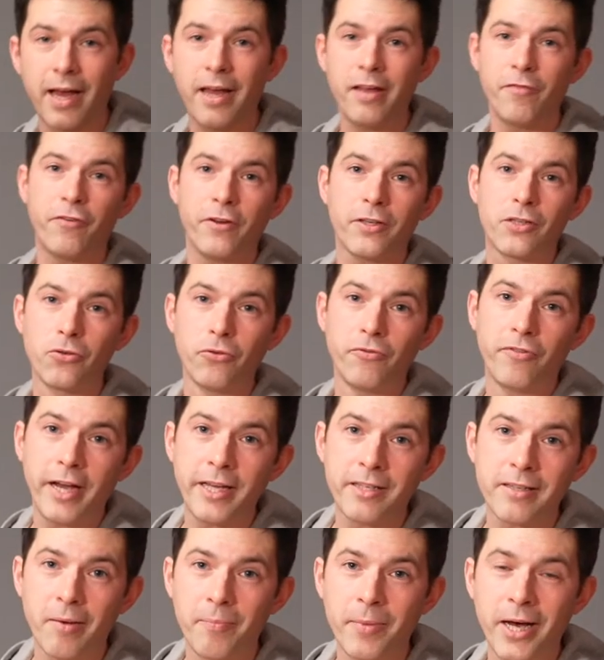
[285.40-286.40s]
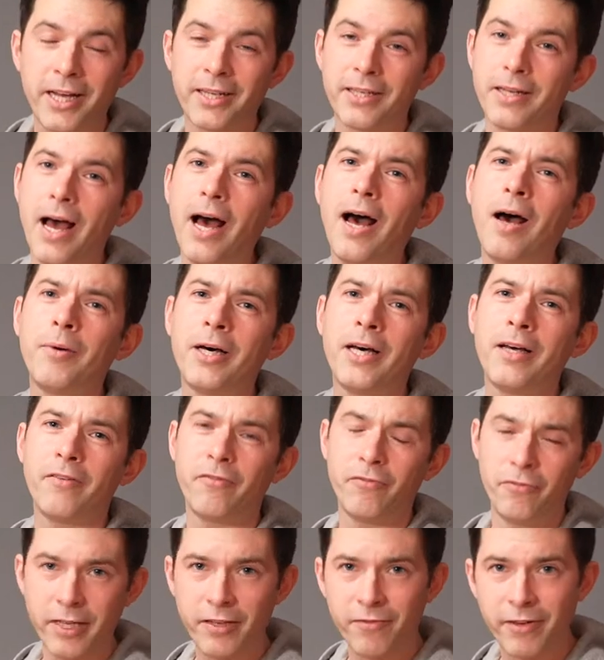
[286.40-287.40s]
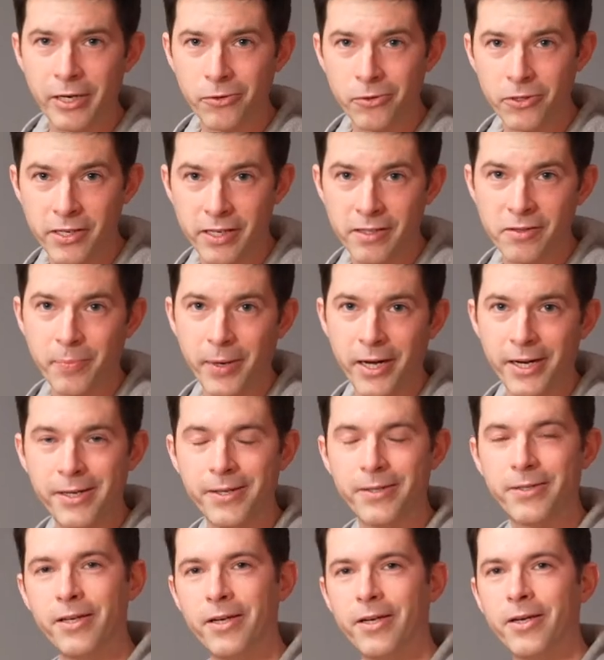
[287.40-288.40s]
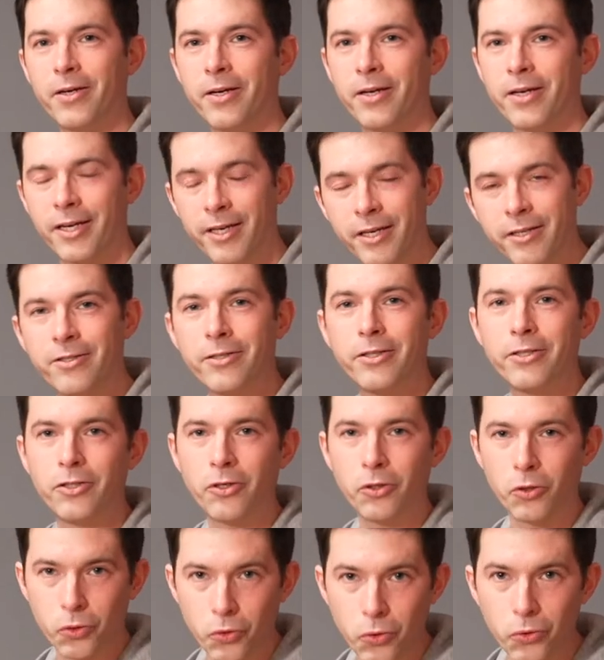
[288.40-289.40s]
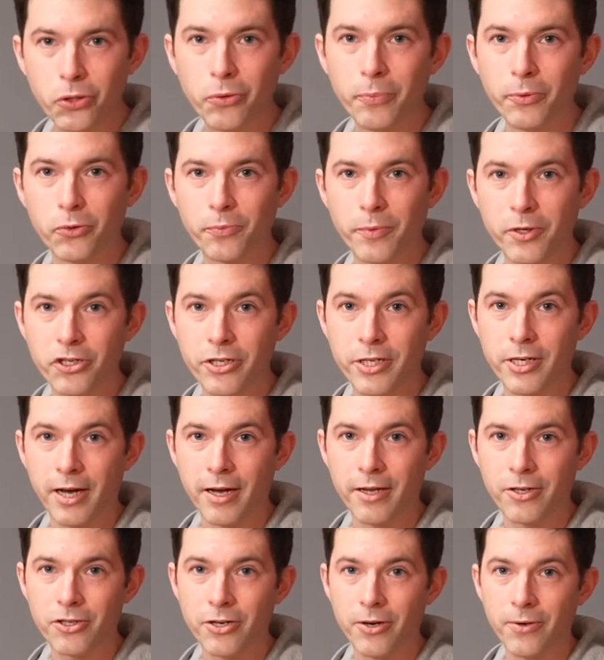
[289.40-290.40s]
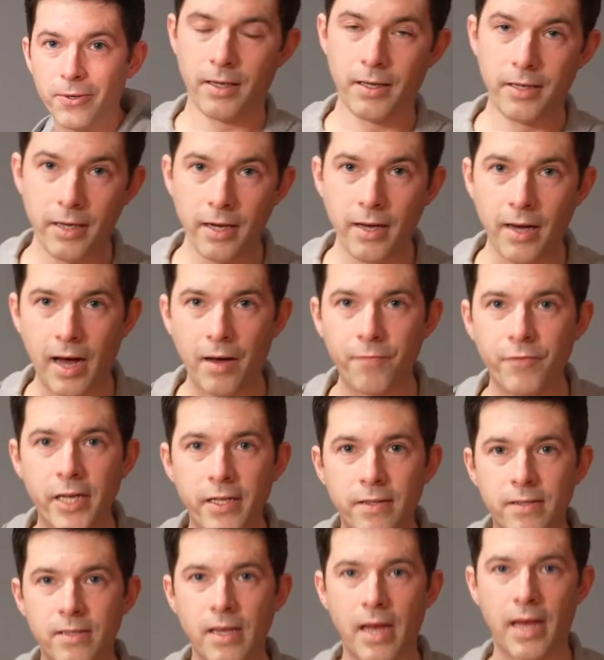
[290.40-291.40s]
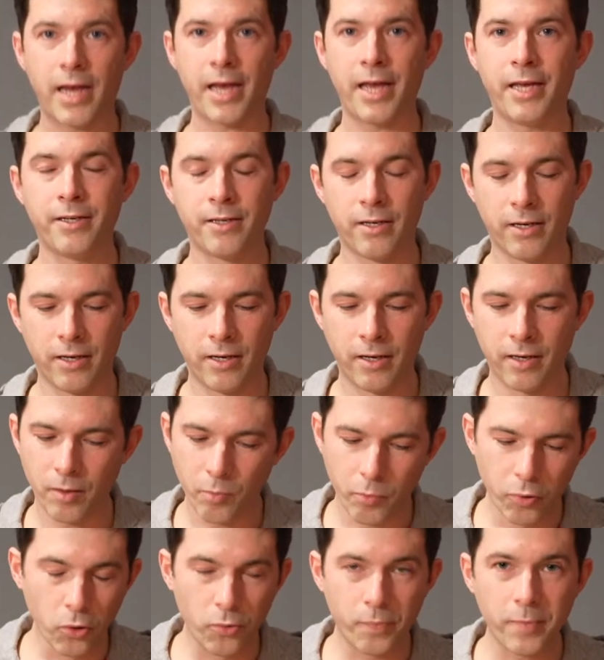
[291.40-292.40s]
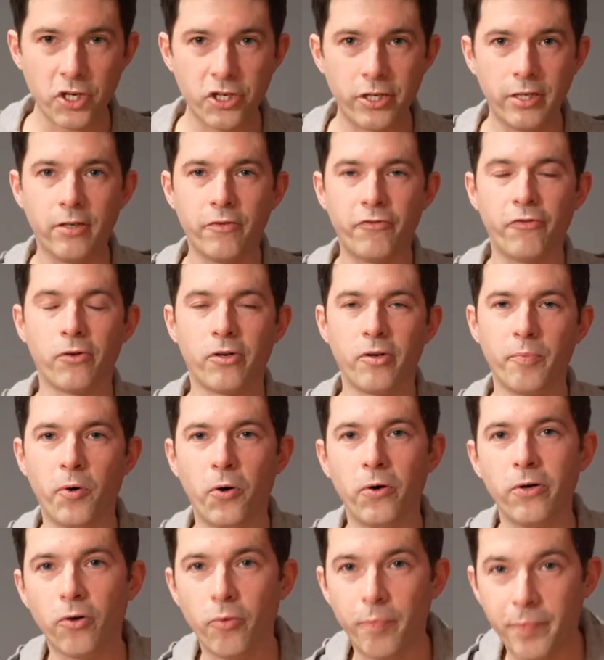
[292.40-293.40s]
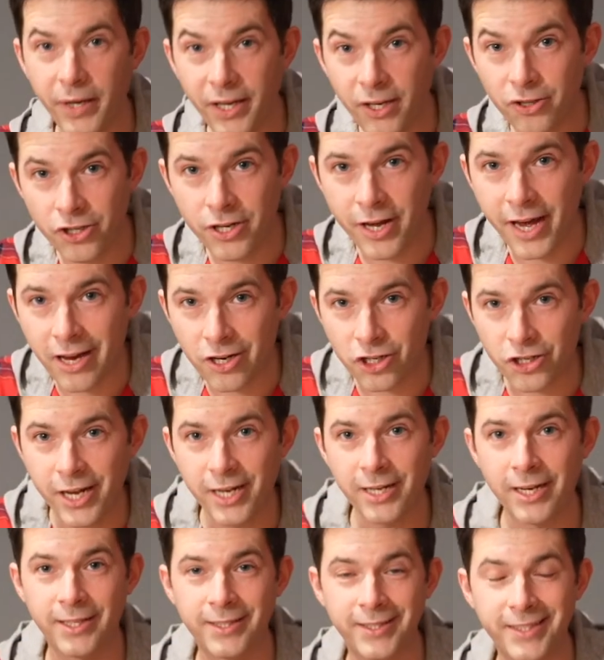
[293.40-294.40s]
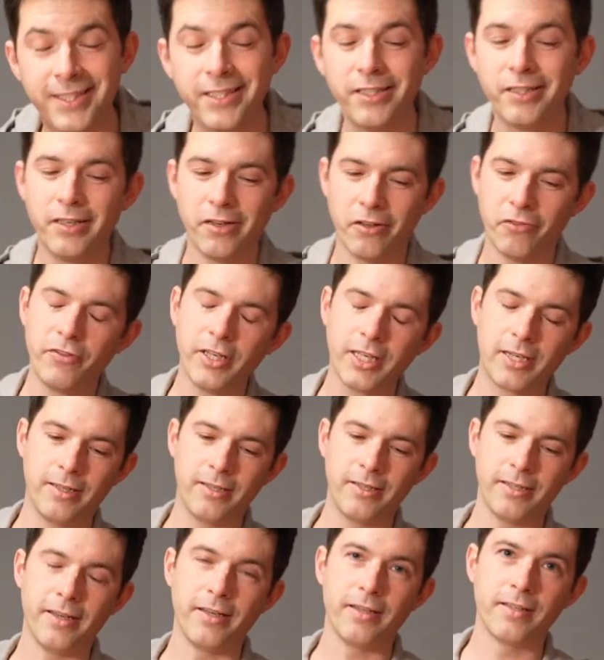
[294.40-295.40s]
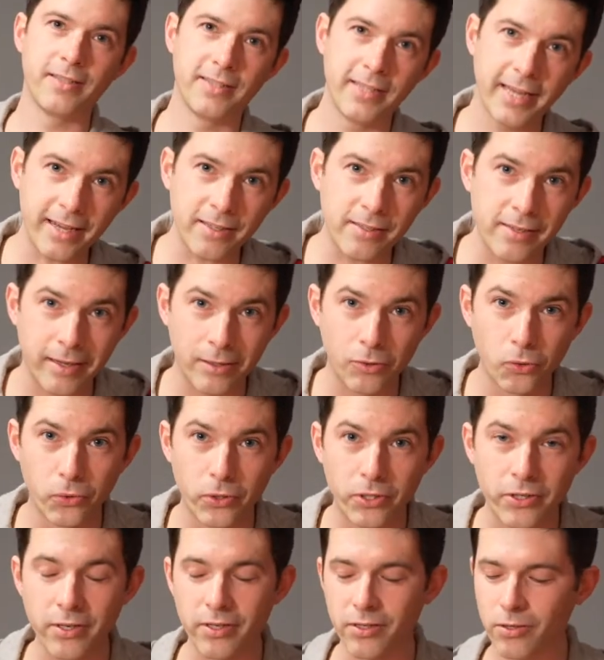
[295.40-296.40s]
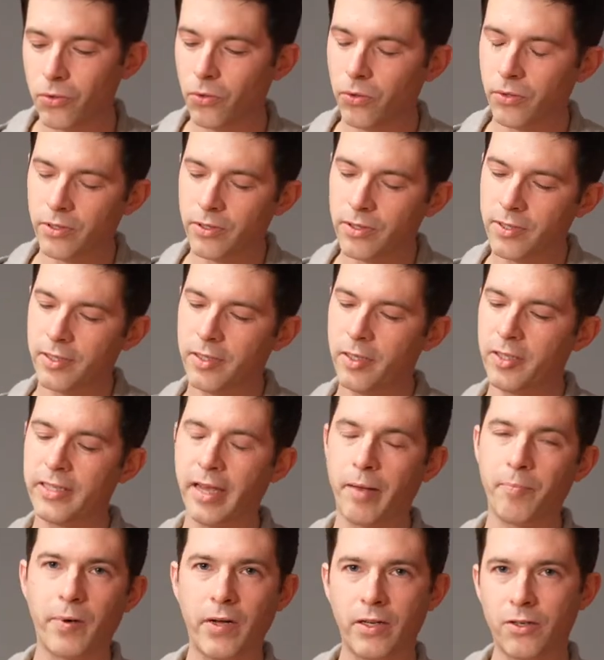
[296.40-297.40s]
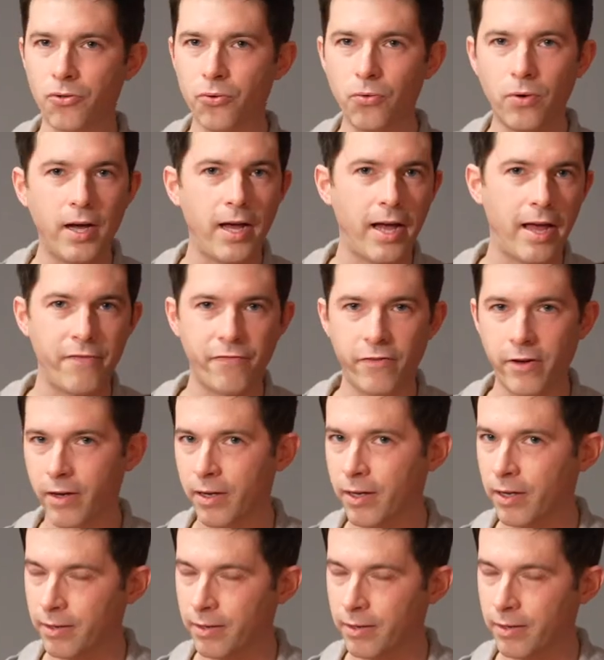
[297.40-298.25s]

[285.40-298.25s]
einfach so weitermachen, aber wir werden uns jetzt mal eine richtig gute Brutmaschine anschauen. Hier haben wir jetzt eine Brutmaschine von einem europäischen Hersteller, die wirklich sehr, sehr gut ist und die Temperatur einfach